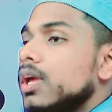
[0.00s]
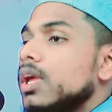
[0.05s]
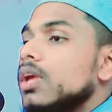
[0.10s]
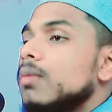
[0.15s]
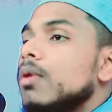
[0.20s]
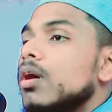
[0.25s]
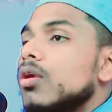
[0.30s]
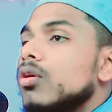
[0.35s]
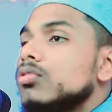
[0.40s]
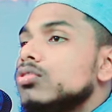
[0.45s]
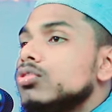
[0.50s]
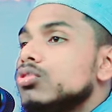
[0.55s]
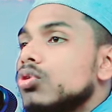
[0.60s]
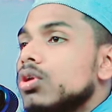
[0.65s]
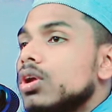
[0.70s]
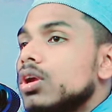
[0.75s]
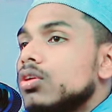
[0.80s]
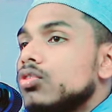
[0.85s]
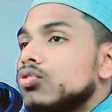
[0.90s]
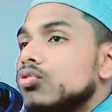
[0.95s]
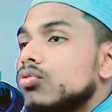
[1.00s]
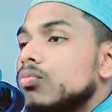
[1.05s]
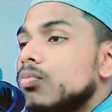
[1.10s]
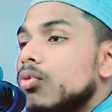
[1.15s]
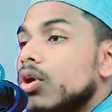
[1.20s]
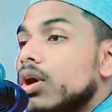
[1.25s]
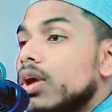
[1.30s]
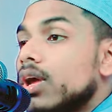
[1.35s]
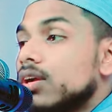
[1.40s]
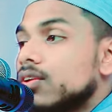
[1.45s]
এইবার অন্তরের তো
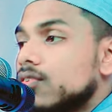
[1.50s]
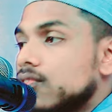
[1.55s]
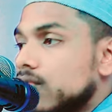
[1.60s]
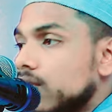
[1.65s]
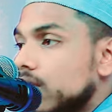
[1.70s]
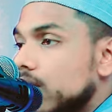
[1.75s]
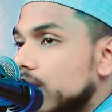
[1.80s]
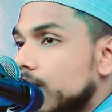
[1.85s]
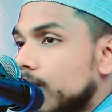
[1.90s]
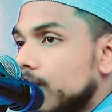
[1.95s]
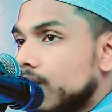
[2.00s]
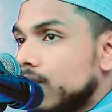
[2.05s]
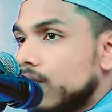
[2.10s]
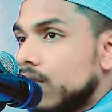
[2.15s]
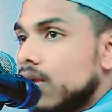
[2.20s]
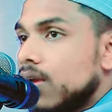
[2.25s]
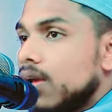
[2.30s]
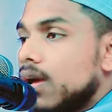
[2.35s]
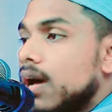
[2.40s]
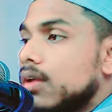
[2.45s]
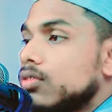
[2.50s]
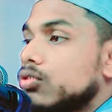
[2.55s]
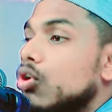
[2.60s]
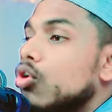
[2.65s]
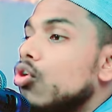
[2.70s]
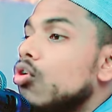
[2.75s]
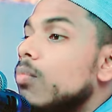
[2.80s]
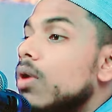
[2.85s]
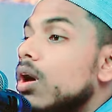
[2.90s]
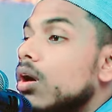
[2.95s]
ভয় আসছে
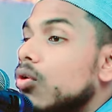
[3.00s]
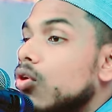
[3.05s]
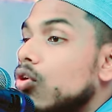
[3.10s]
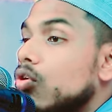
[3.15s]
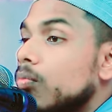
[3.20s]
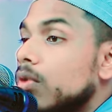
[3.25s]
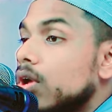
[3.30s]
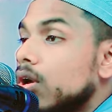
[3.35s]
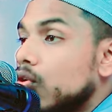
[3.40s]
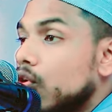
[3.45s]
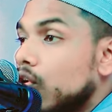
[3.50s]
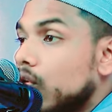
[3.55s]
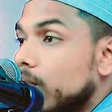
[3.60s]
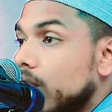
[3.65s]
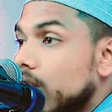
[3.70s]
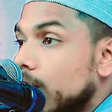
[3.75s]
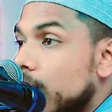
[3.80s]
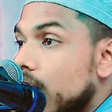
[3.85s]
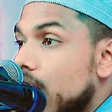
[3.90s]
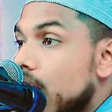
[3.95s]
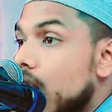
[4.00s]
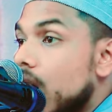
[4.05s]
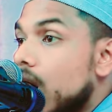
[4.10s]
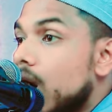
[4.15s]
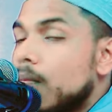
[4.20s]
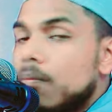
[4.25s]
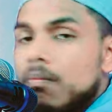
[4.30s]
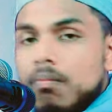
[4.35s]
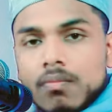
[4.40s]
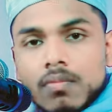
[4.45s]
তওবা করবে করবে
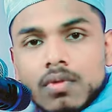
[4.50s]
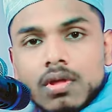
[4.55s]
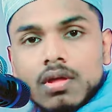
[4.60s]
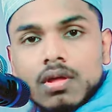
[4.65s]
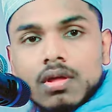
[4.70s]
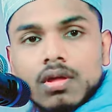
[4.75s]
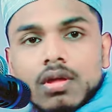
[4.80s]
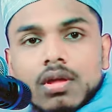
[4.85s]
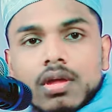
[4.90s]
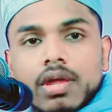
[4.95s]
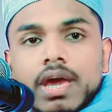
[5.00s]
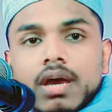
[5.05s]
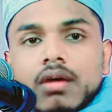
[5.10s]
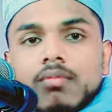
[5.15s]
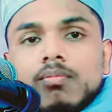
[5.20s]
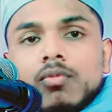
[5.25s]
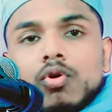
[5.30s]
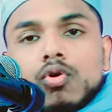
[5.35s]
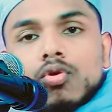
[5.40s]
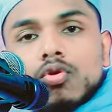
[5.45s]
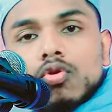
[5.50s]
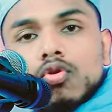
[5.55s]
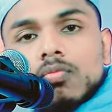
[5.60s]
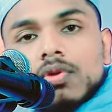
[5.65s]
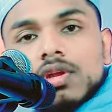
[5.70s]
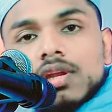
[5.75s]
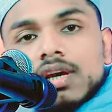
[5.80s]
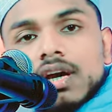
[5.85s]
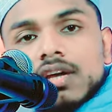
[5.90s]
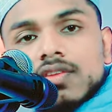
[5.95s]
ভাব এক
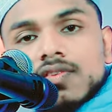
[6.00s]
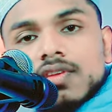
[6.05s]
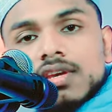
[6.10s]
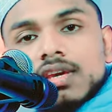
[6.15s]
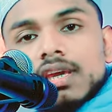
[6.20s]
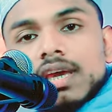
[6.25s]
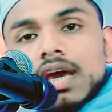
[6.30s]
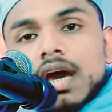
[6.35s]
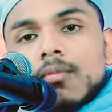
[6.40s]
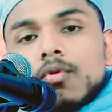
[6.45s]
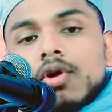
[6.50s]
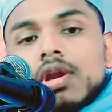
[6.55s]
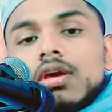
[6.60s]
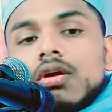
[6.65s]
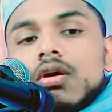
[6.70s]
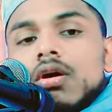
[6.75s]
মৌলবীর কাছে গিয়া বলে